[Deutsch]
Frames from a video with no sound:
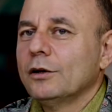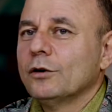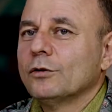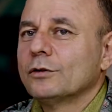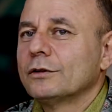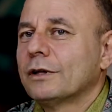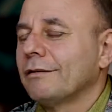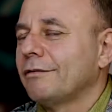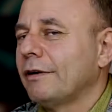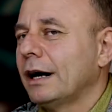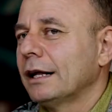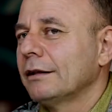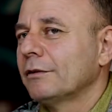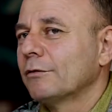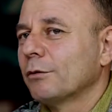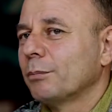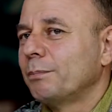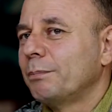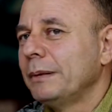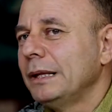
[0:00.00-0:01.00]
Und da waren
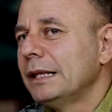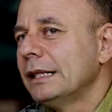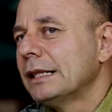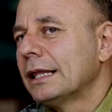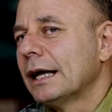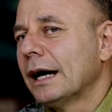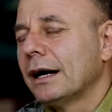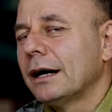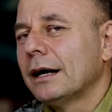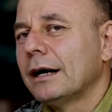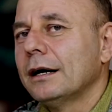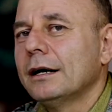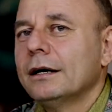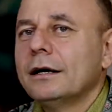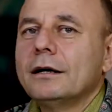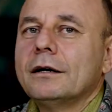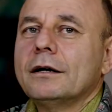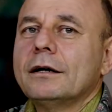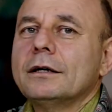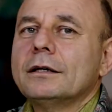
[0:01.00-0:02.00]
so Bilder,
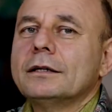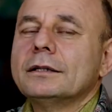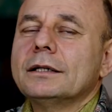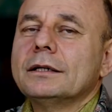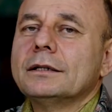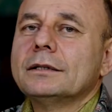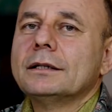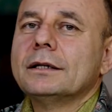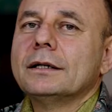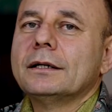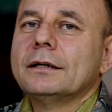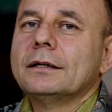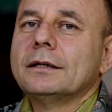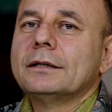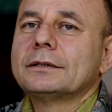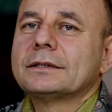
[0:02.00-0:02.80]
äh,